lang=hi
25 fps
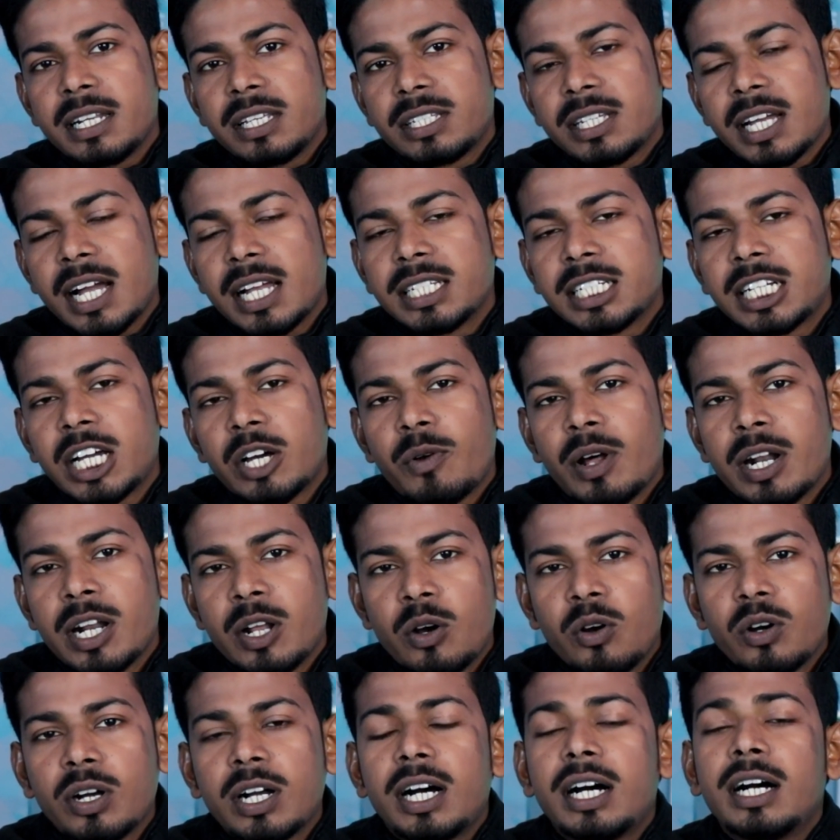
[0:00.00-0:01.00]
रिचार्ज करवाना
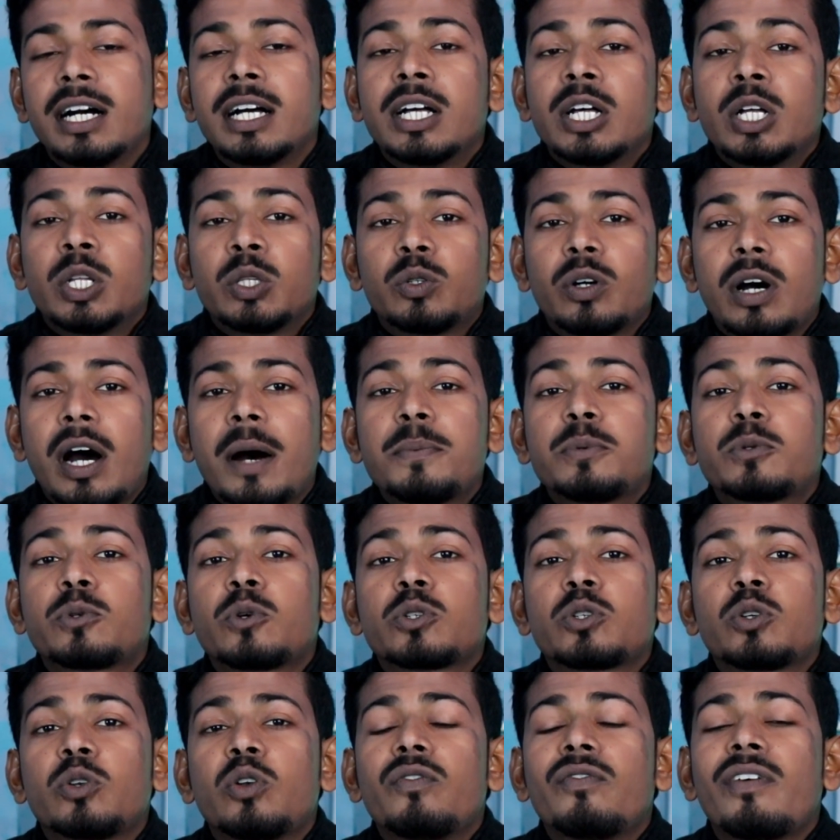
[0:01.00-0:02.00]
होगा तो अब
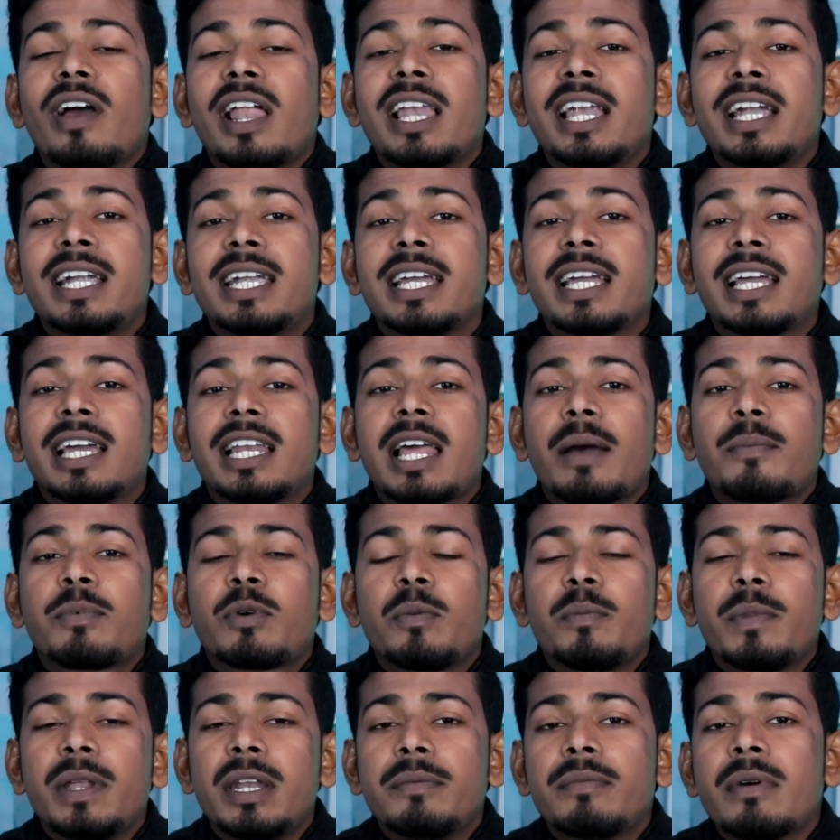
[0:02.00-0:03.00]
सोच लो वैलिडिटी के लिए
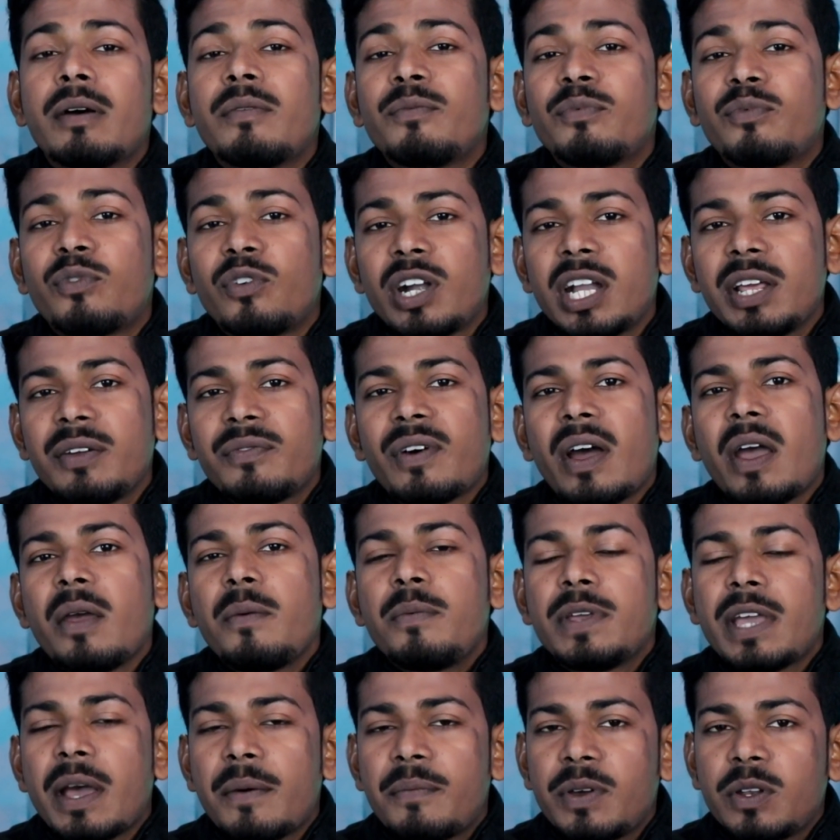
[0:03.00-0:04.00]
आपको मिनिमम फोर्टी
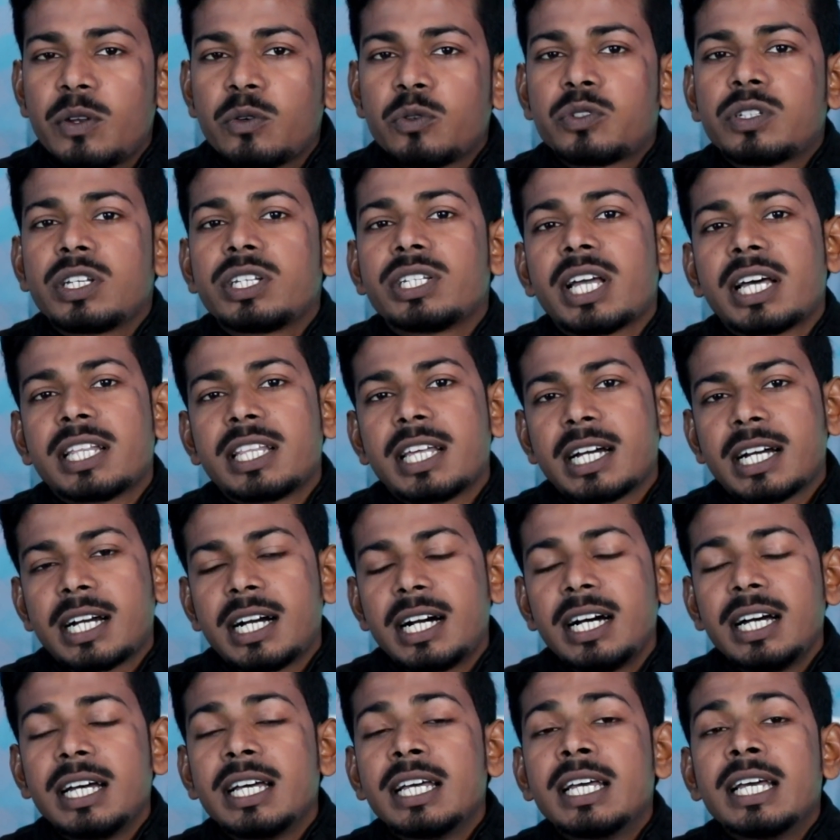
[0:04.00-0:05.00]
फाइव या फिर उससे ज़्यादा
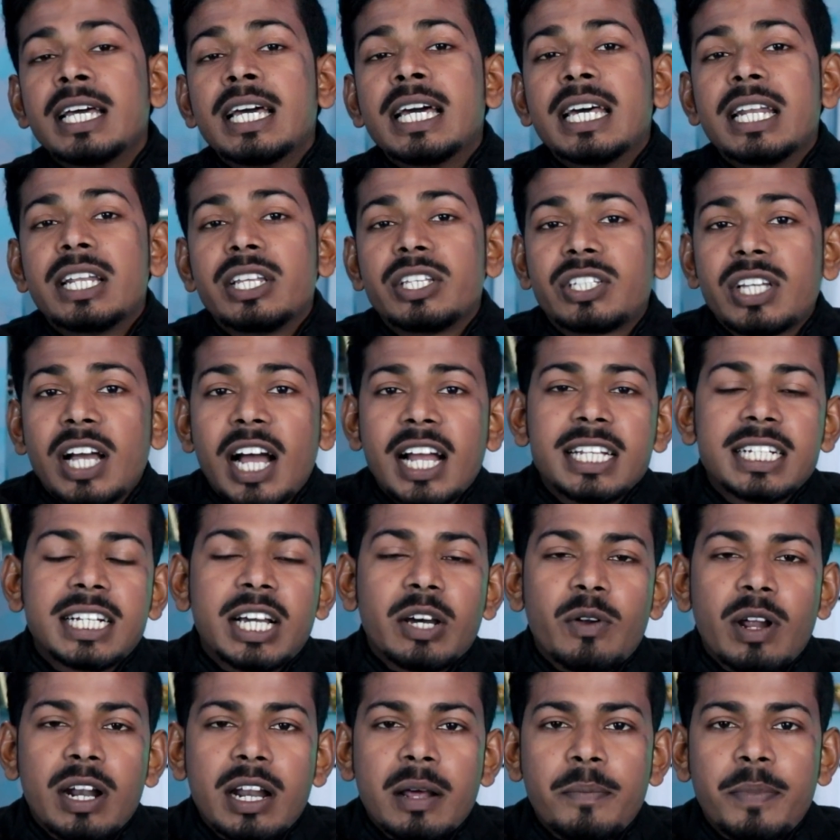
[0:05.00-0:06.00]
का रिचार्ज
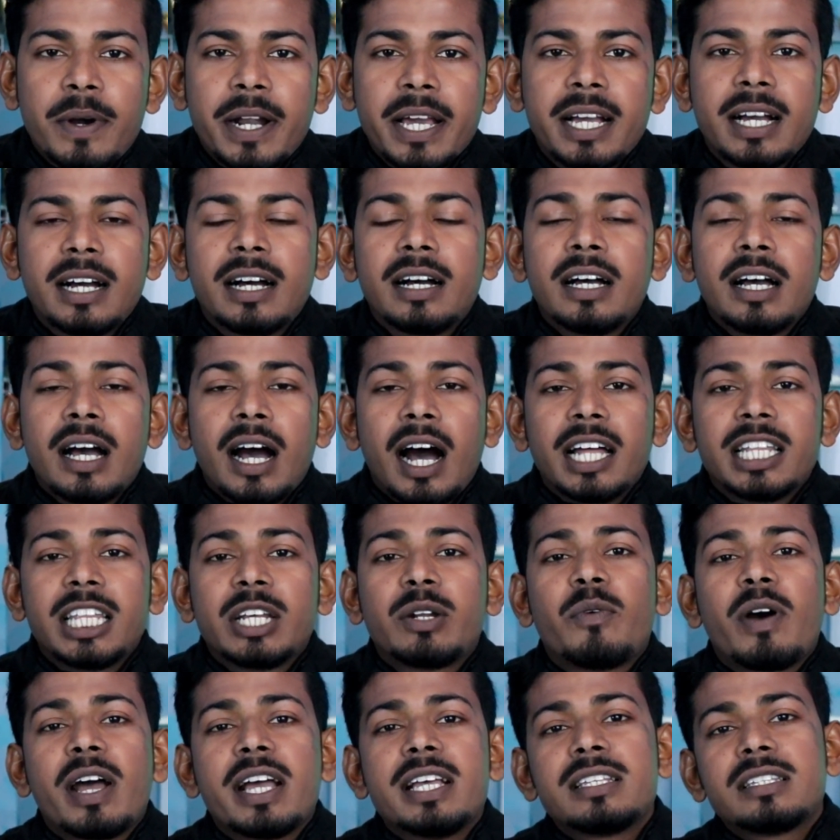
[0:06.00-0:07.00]
करवाना पड़ेगा
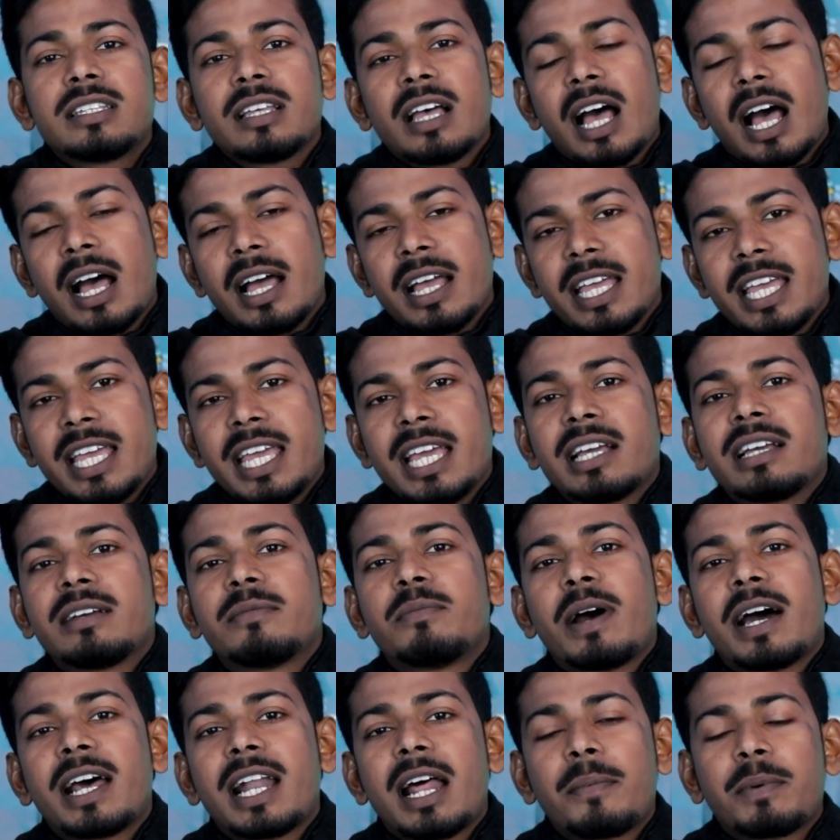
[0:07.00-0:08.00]
अदरवाइज
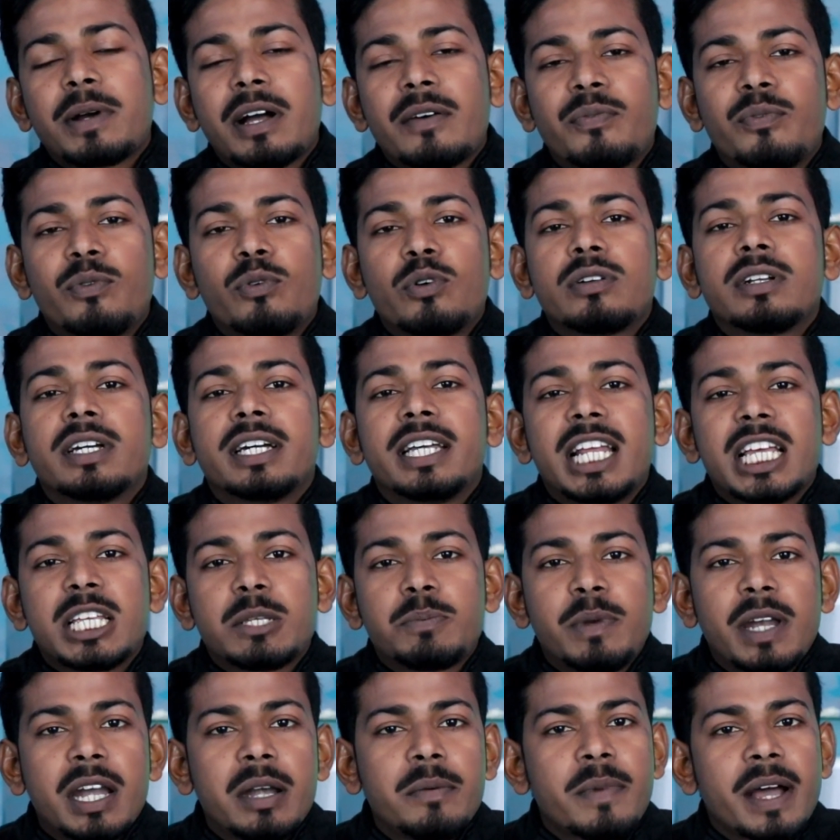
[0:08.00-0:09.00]
एक बार आपका फ़ोन
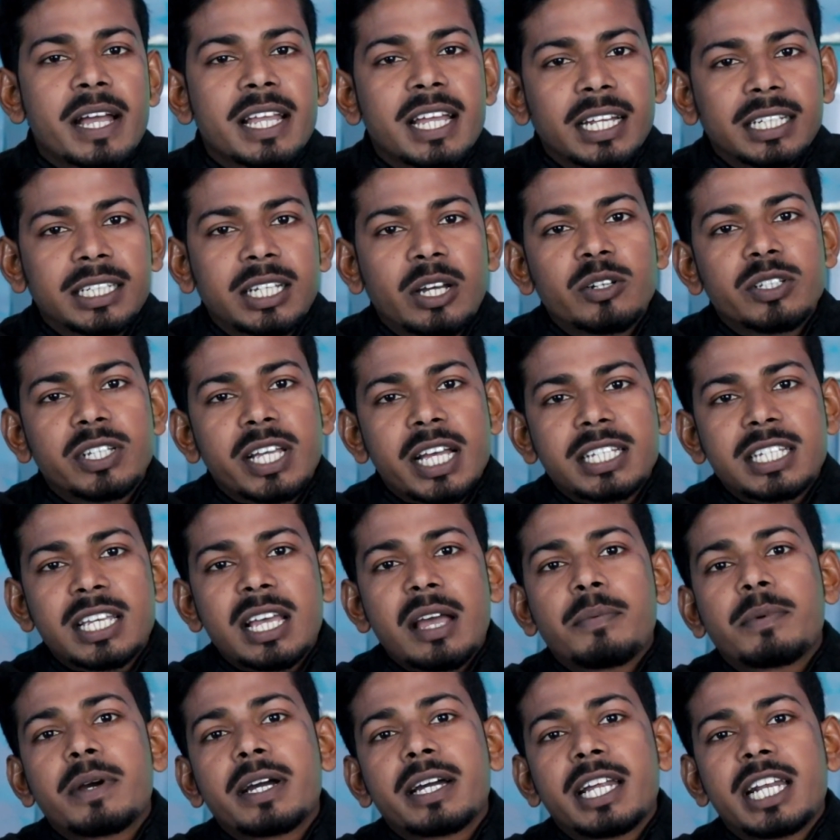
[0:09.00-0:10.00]
ग्रेस पीरियड में आ जाता है और जैसे
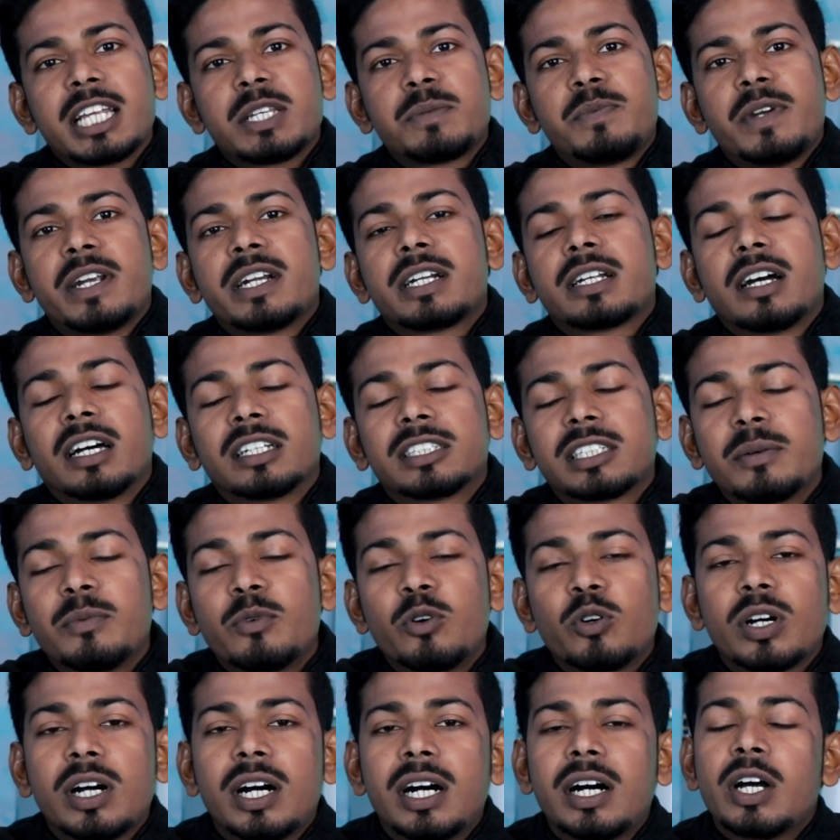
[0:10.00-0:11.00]
आपका ग्रेस पीरियड खत्म
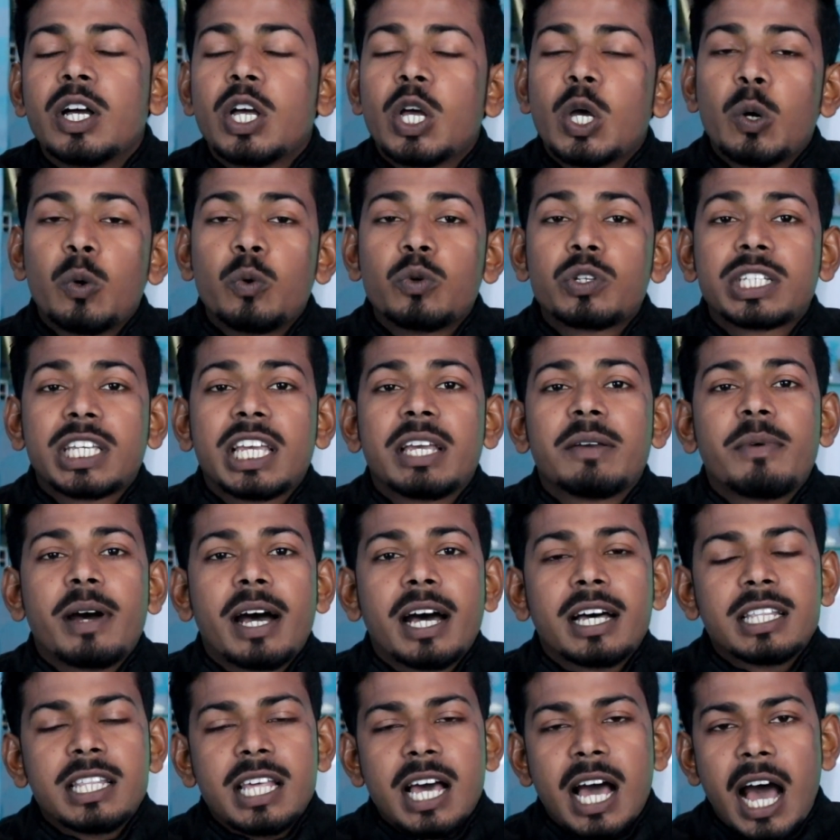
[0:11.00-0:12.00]
होगा उसके
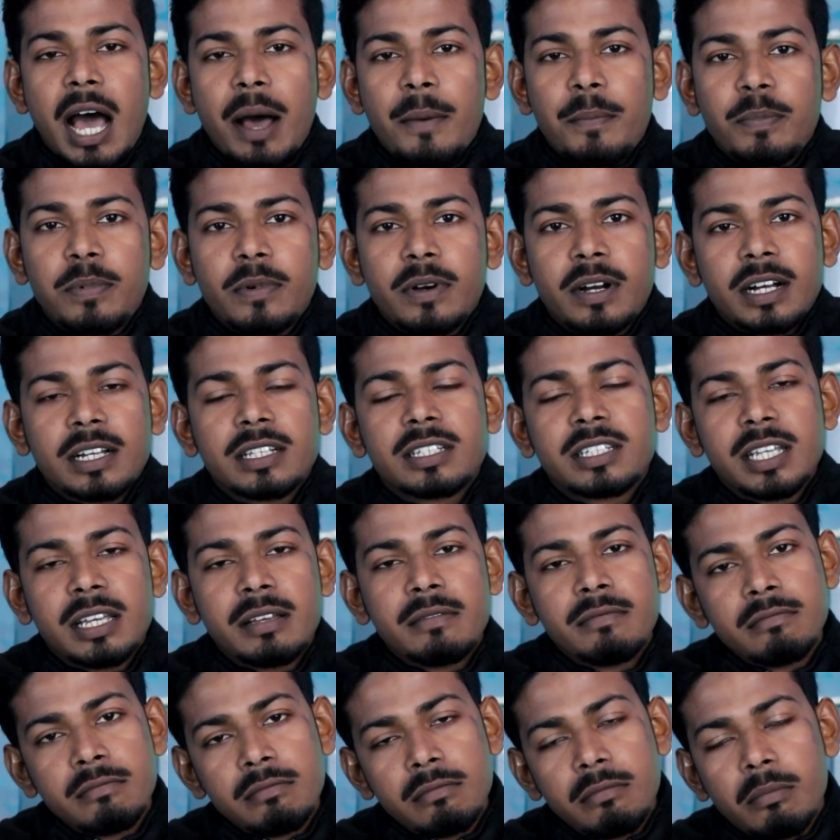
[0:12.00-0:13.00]
बाद आपका
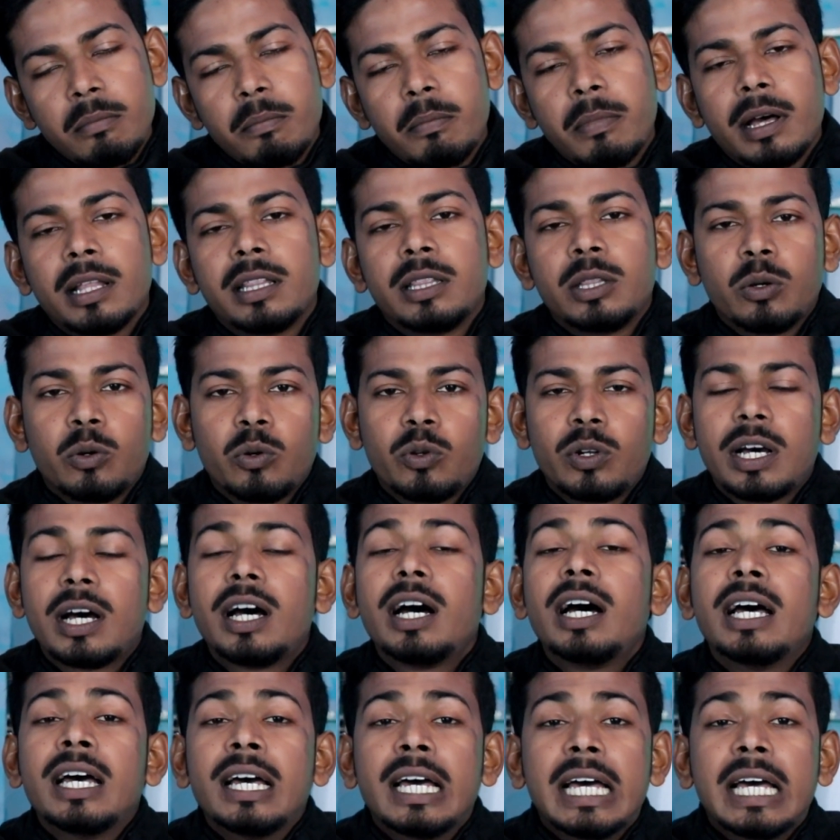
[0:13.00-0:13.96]
सिम बंद होना